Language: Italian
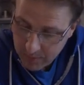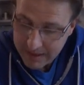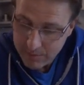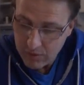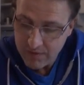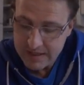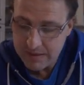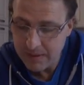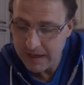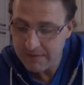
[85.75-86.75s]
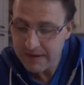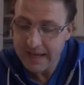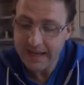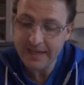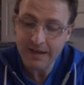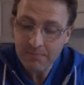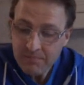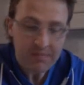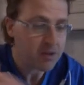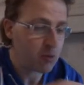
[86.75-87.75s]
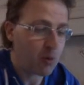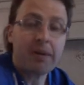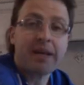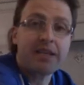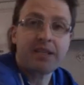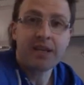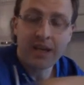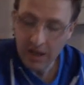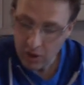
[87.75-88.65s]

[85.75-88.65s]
primo invece per la Finlandia due pareggi,